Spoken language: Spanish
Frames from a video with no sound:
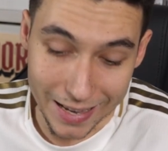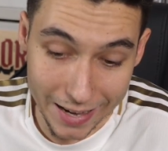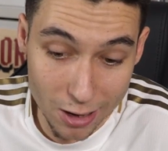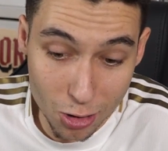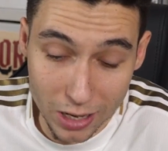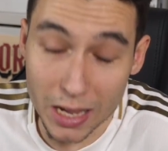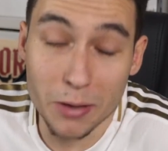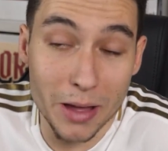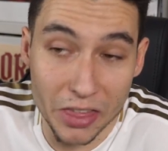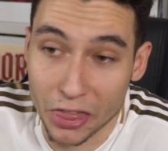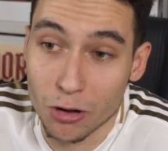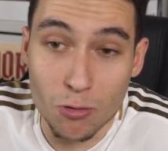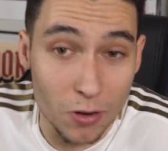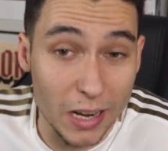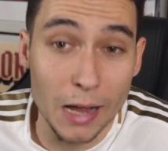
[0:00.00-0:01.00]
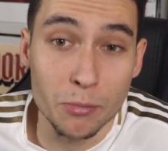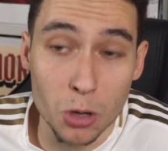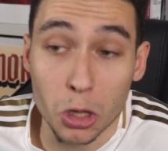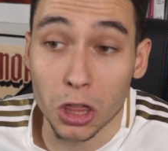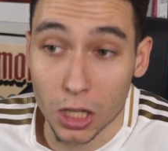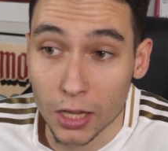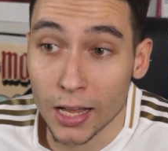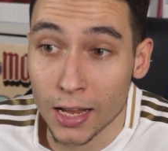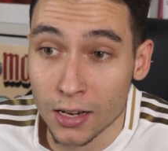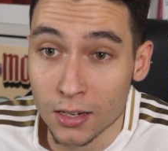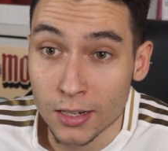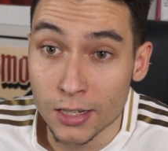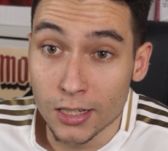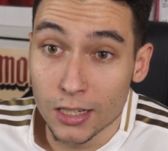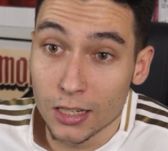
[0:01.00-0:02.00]
Creo que iba a hacer un cambio
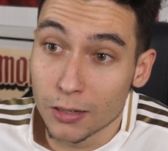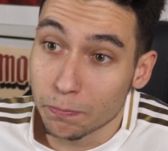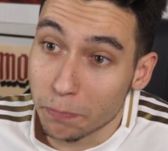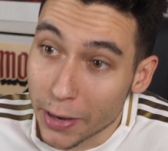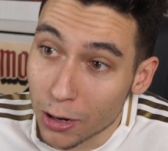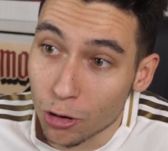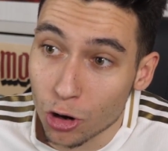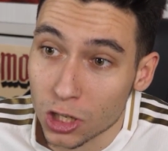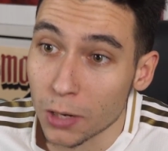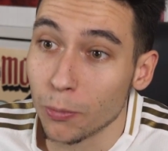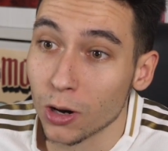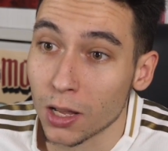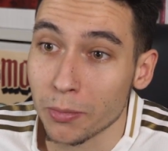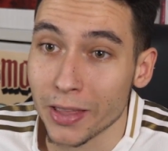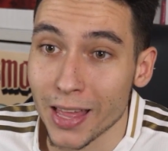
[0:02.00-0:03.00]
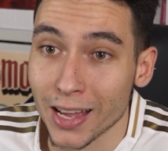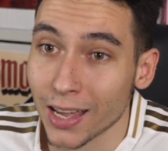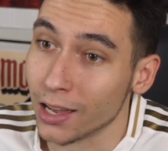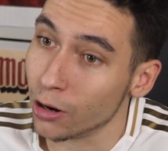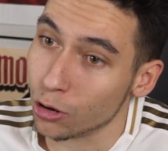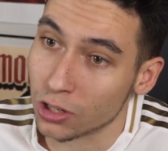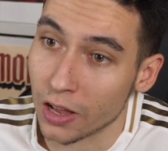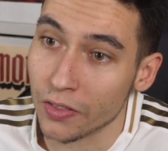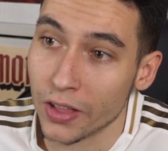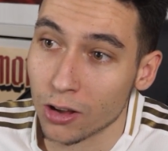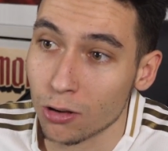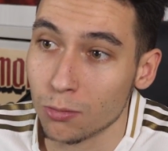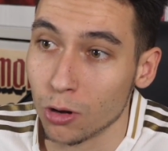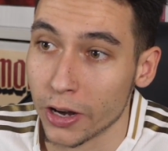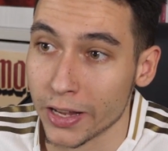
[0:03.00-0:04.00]
Zidane pero no sé por qué me da que Cross
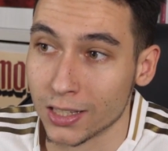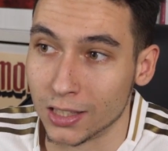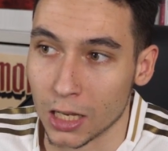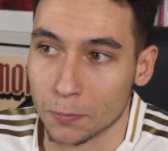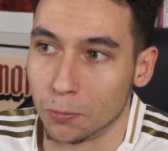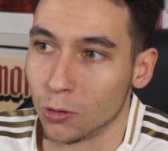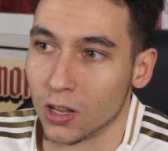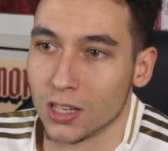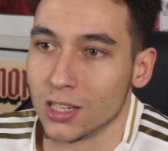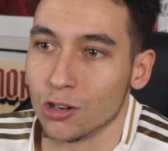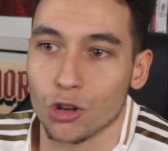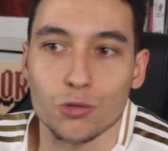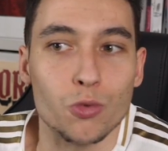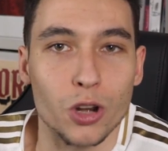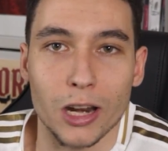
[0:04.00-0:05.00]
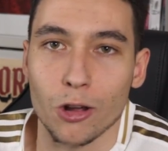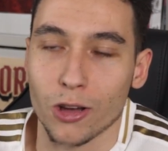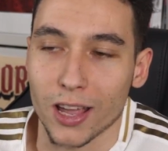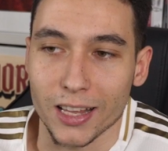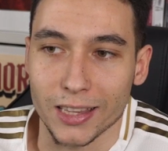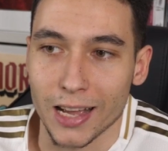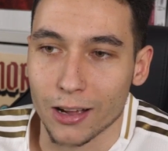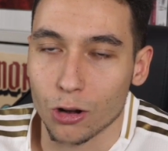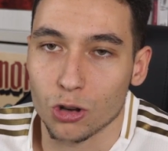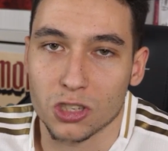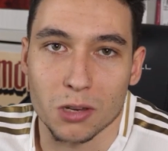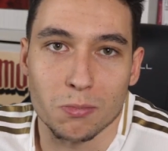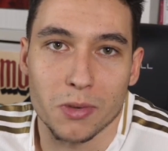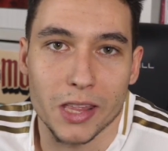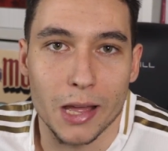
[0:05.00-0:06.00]
anda con molestias, porque si no es muy raro que quite a
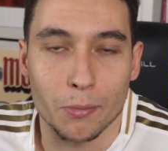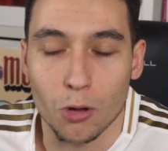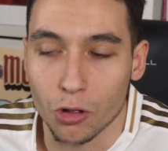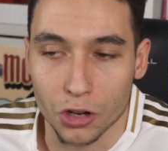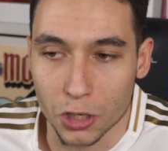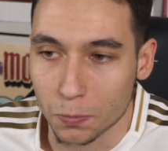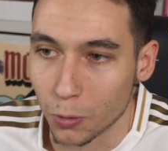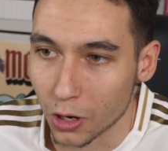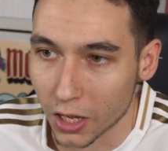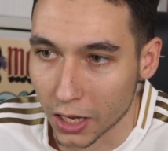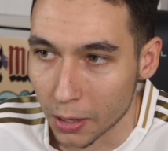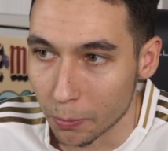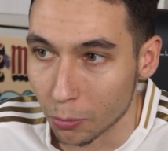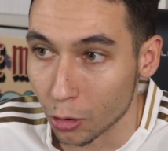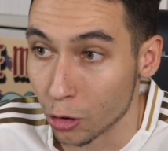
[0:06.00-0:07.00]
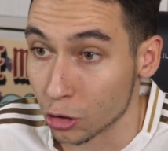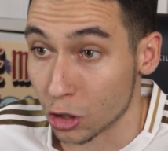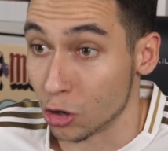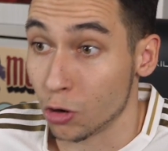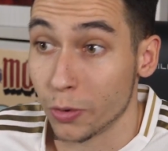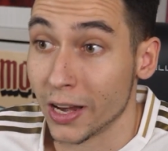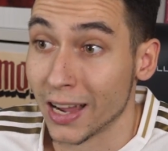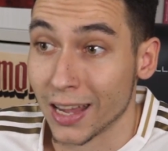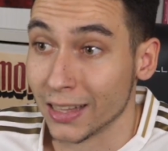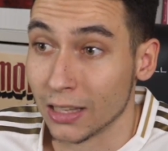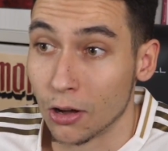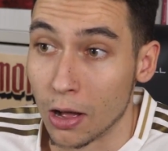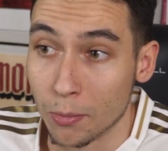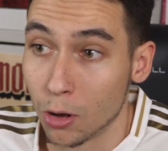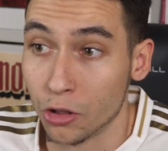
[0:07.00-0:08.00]
Cross en vez de a Modric, por ejemplo. No sé, yo hubiera
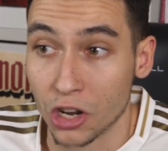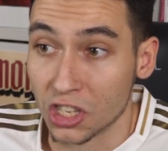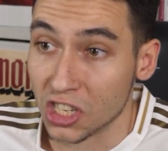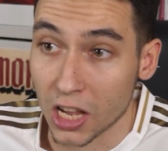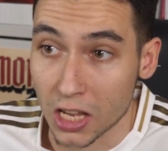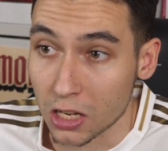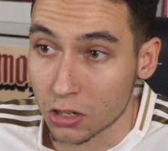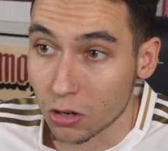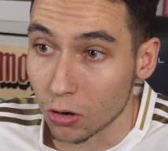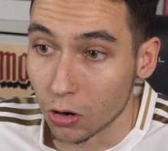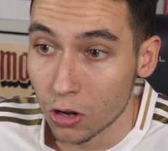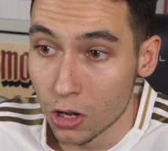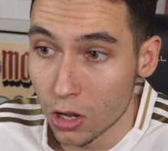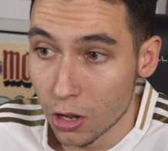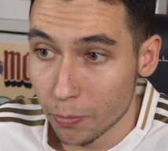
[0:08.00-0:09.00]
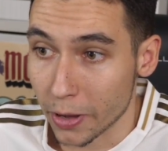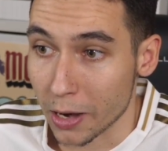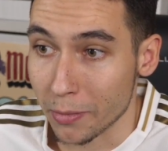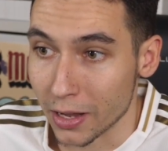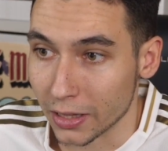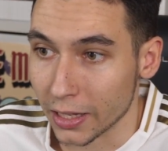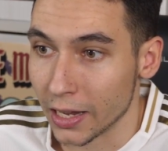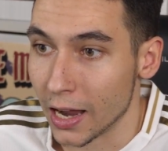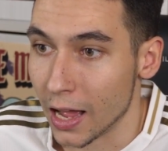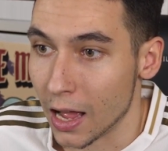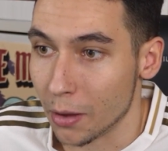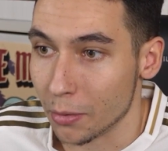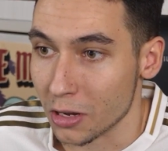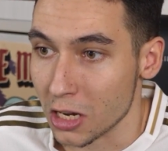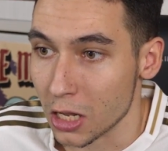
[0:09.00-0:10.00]
quitado a Modric y a Isco para meter
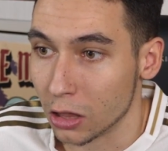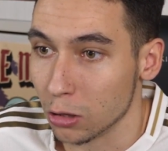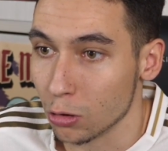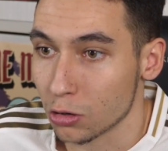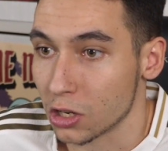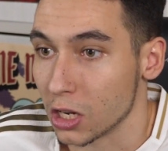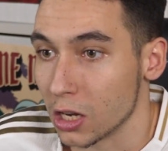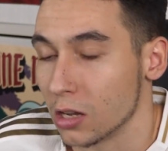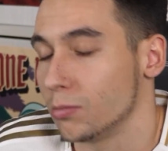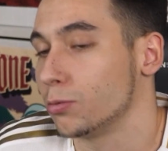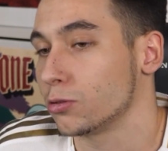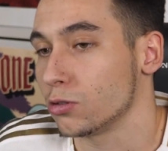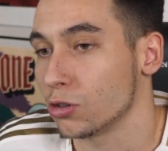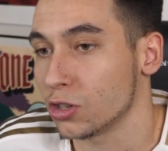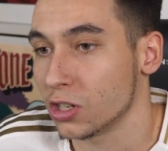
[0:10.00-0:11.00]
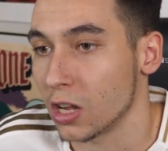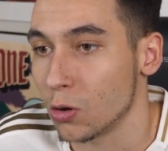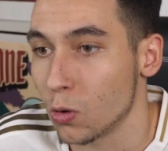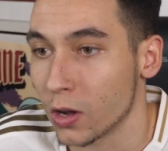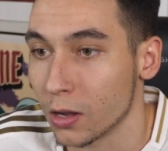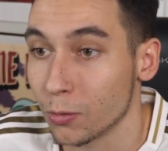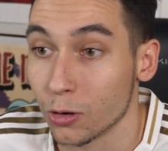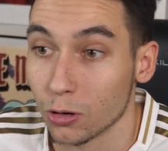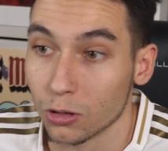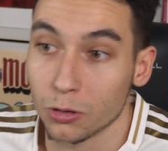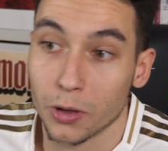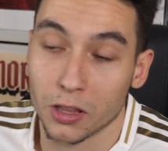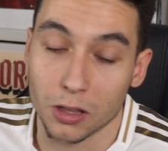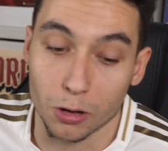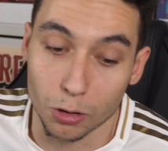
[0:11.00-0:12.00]
a Vinicius y, pues no sé si a Lucas. Bueno,
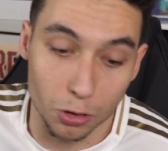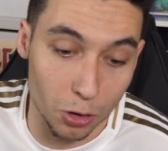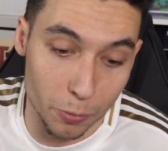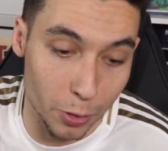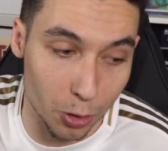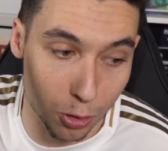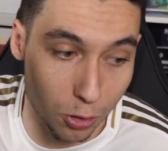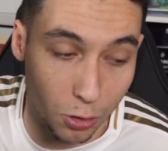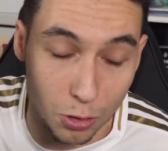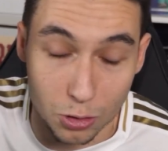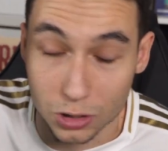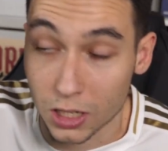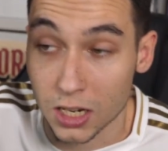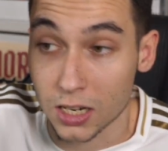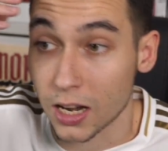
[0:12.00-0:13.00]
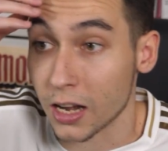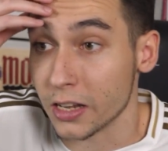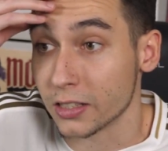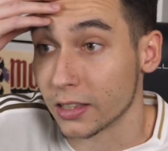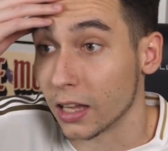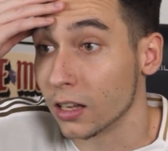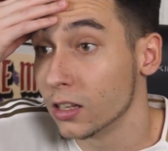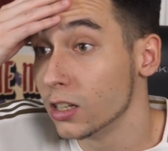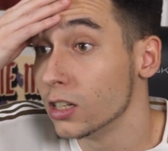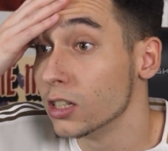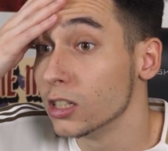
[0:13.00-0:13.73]
iba a decir Rodrigo, pero Rodrigo no está ni en la lista.